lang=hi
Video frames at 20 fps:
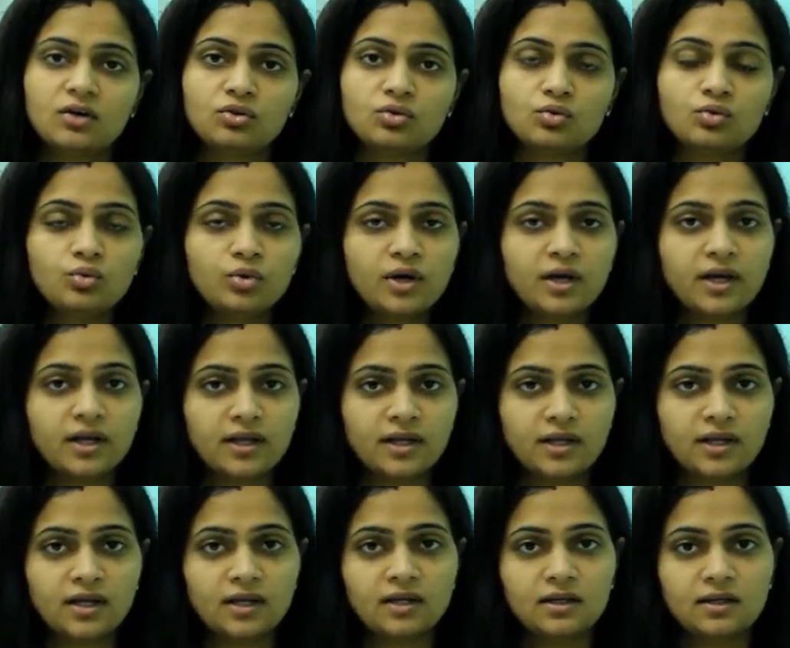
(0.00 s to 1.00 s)
दूर
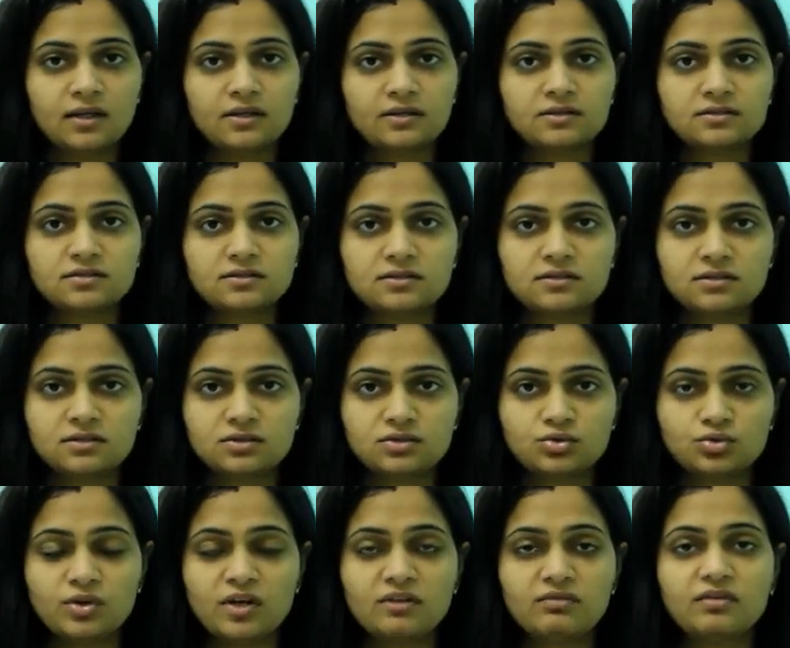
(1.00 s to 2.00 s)
रहिए
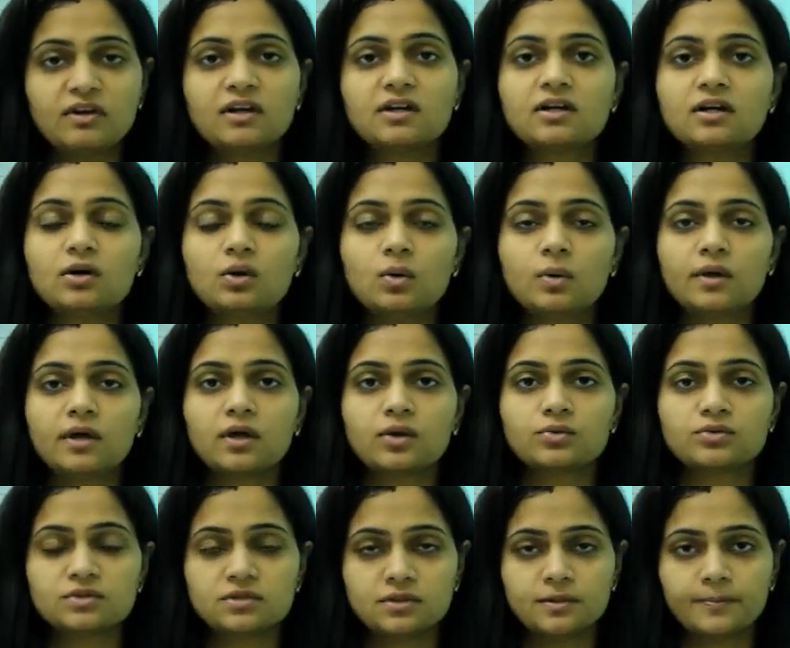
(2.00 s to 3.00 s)
जो इन्फेक्टेड लोग हैं
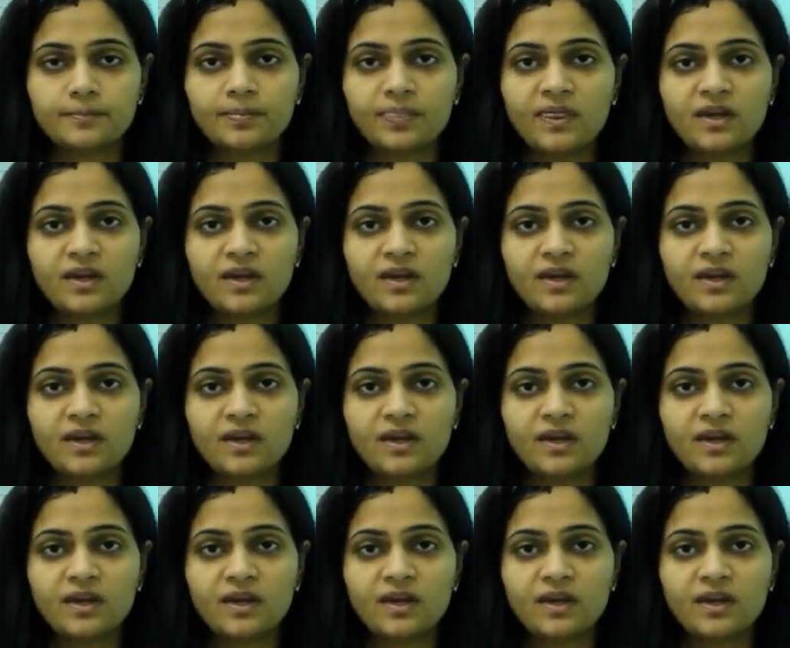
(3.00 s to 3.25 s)
उनसे